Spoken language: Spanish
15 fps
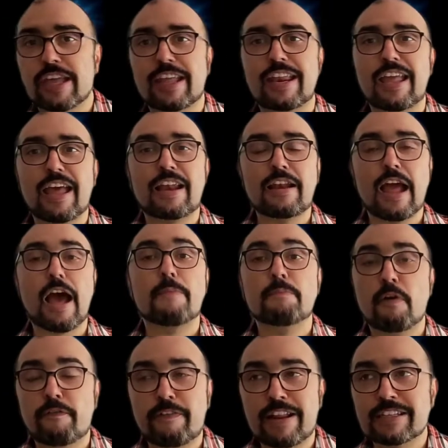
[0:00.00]
que crean
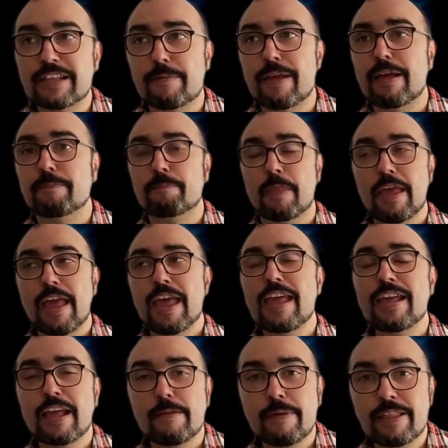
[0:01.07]
atmósferas que vayan
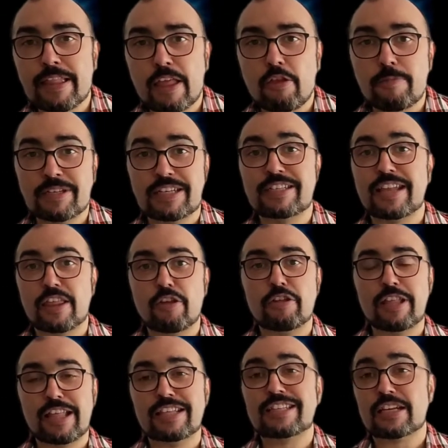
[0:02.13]
incrementando mi
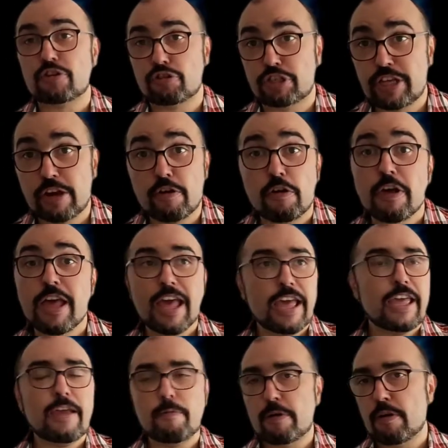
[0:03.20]
sensación de desasosiego.
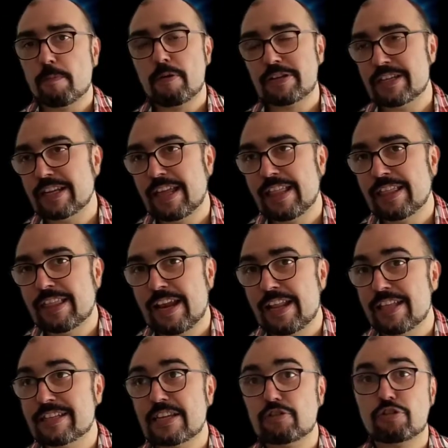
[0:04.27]
Y bueno, pues entre
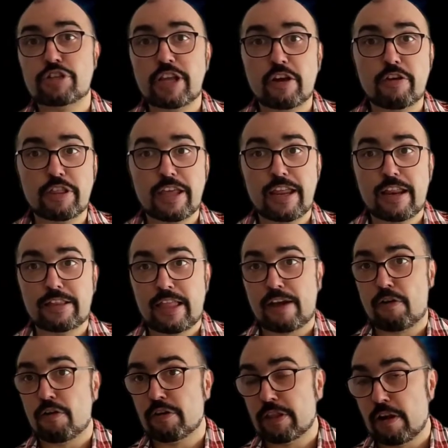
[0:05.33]
el desasosiego de el
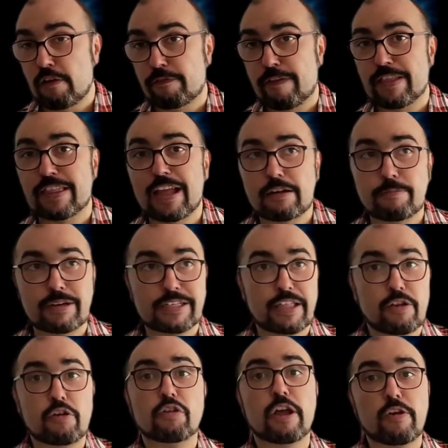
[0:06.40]
terror, de los fantasmas y
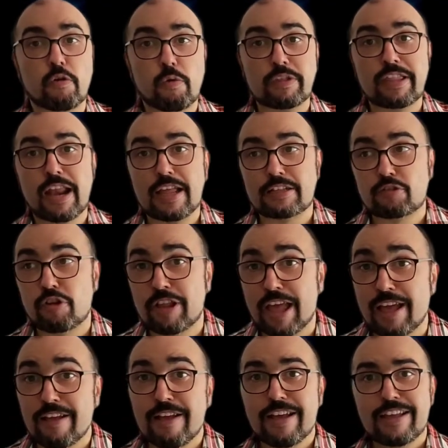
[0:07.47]
de lo que nos cuenta la
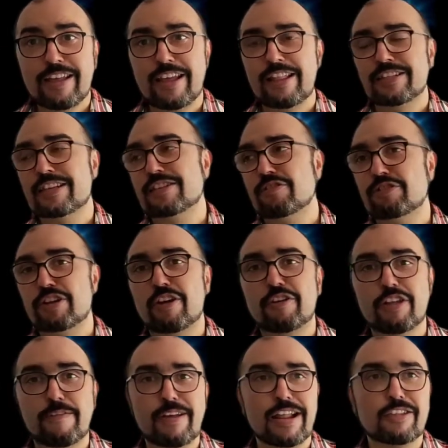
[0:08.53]
historia y el
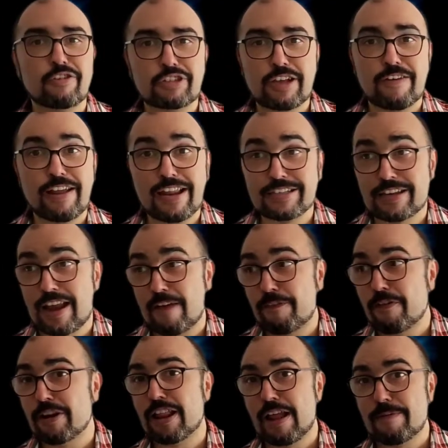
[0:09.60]
desasosiego de ver a estos chavales en la
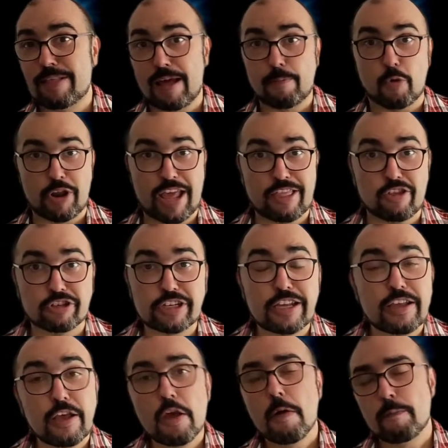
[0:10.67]
flor de la vida
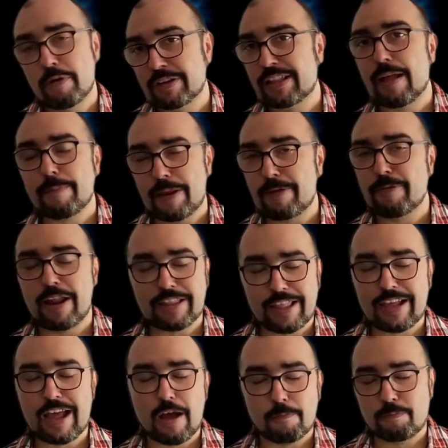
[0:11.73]
muriéndose, pues esta película te
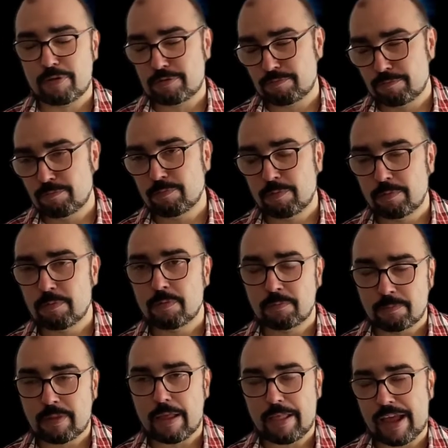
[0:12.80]
deja, pues,
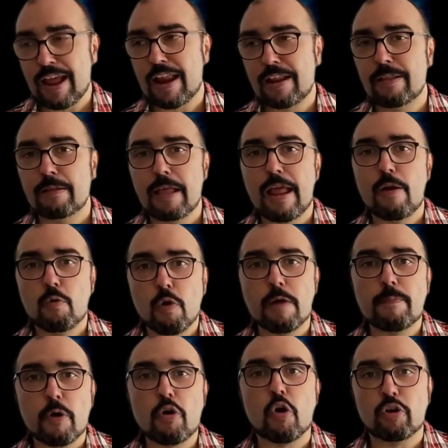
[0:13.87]
te deja el,
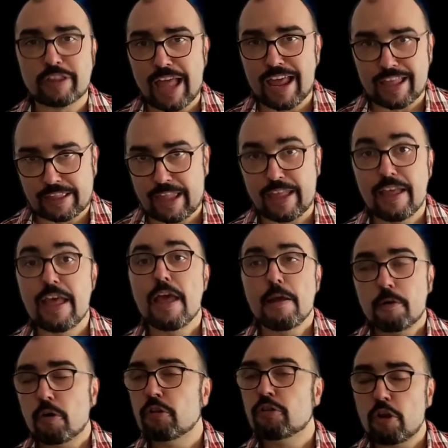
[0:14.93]
cuerpo cortaete.
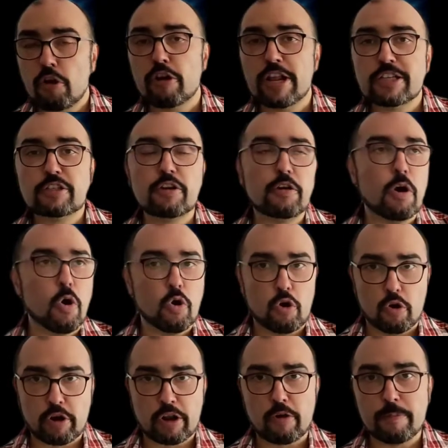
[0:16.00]
Con todo y con eso, os
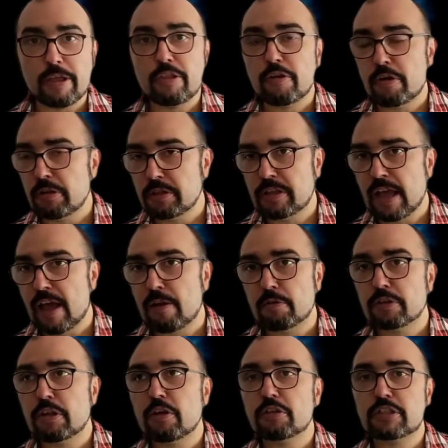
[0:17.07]
lo recomiendo, ya
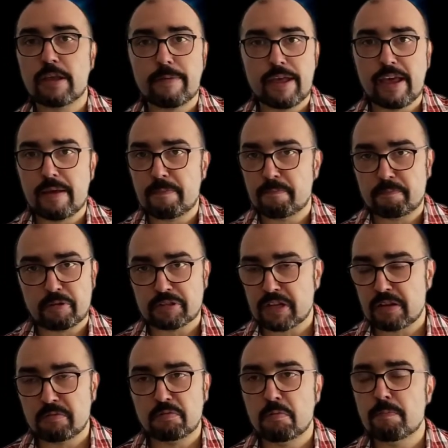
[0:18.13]
os digo, se ve pues
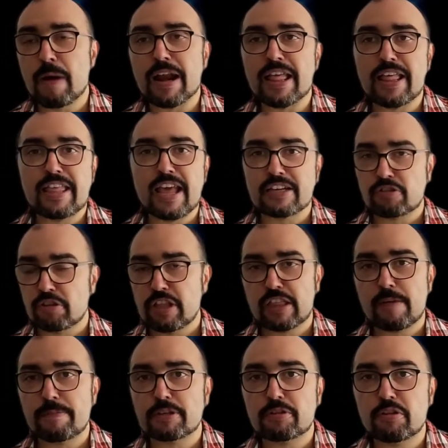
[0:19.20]
en un par de días, son
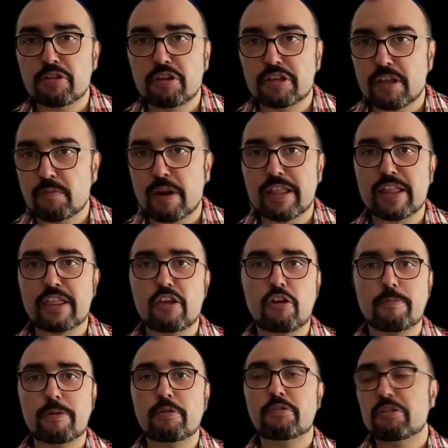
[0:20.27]
10 episodios de
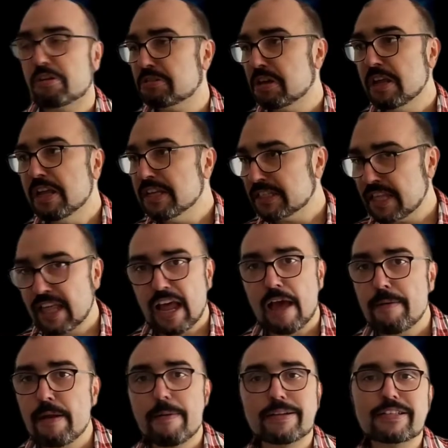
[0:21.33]
45 minutos, se
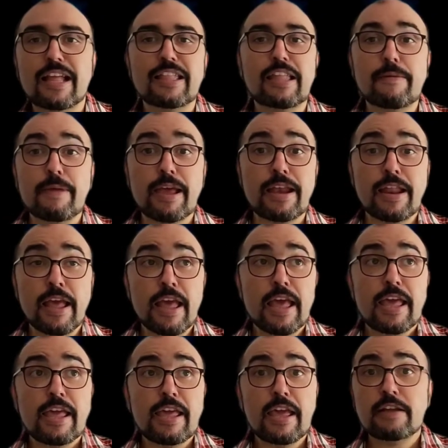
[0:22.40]
deja ver bastante bien
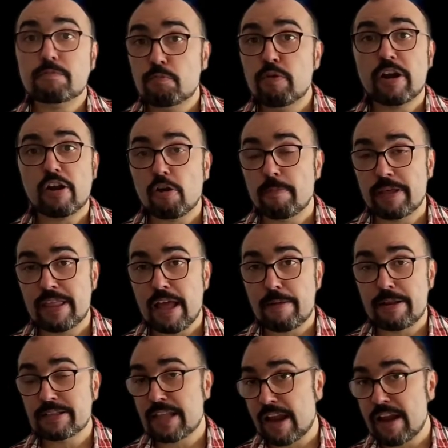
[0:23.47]
y es muy
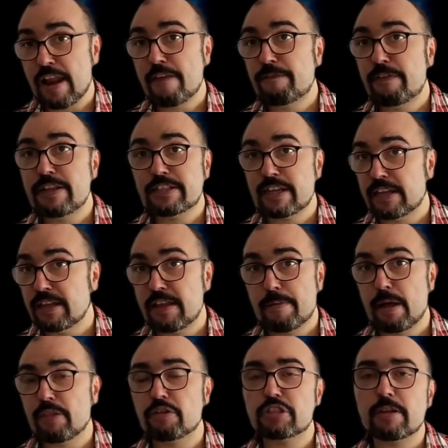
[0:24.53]
recomendable. Está en Netflix, eh,
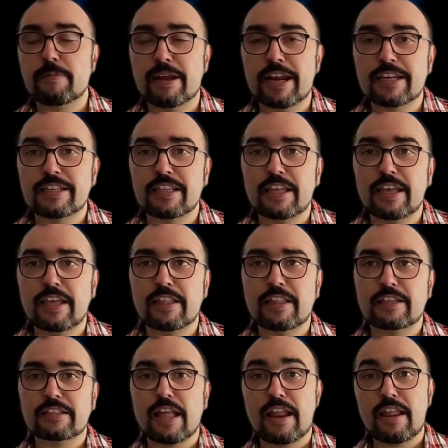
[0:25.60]
lleva dos semanas de,
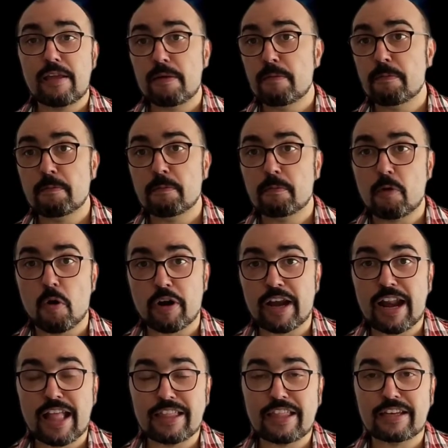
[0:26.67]
estar y
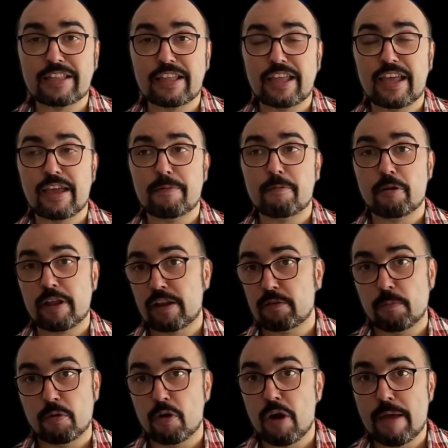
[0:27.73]
correr antes de que, porque
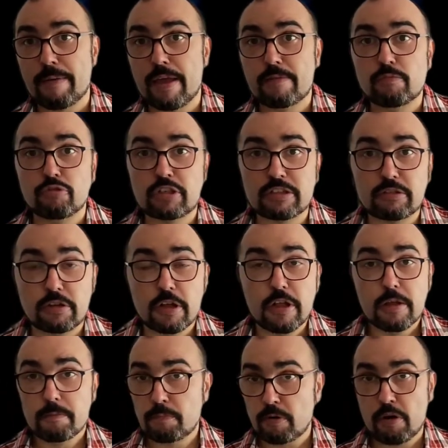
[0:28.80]
como no la veáis mucho,
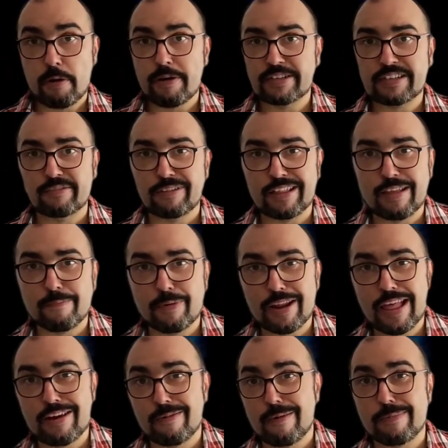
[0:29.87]
pues no es segunda
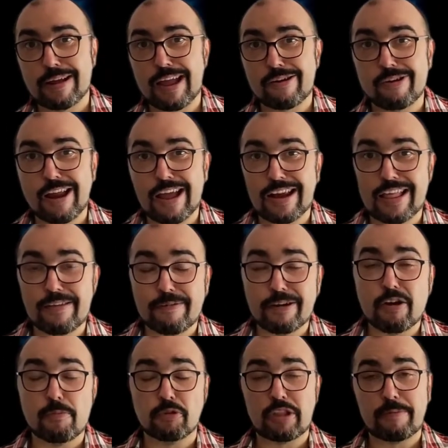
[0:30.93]
temporada y vamos a quedar con la gana de ver
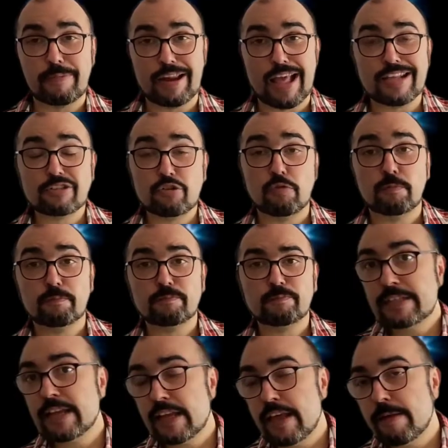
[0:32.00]
cómo termina esto. Ya
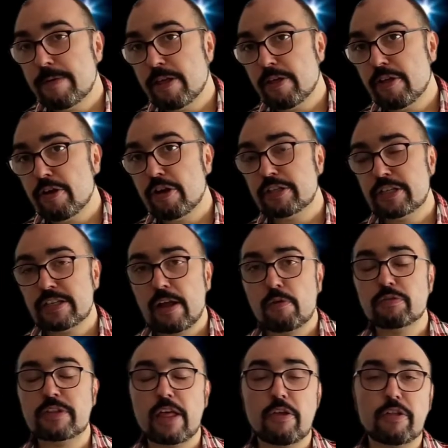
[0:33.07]
hasta aquí el vídeo de hoy, si os ha
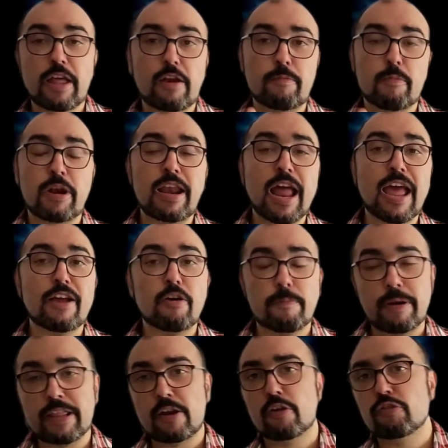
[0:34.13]
gustado, dale un buen like,
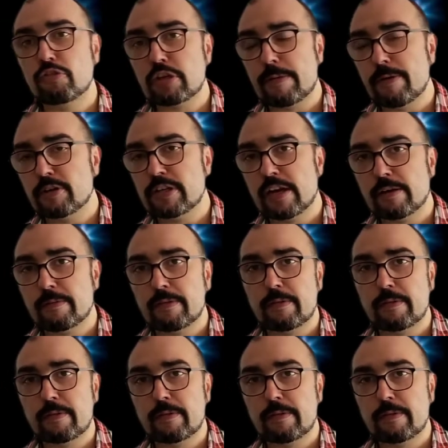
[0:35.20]
compártelo con tus amigos en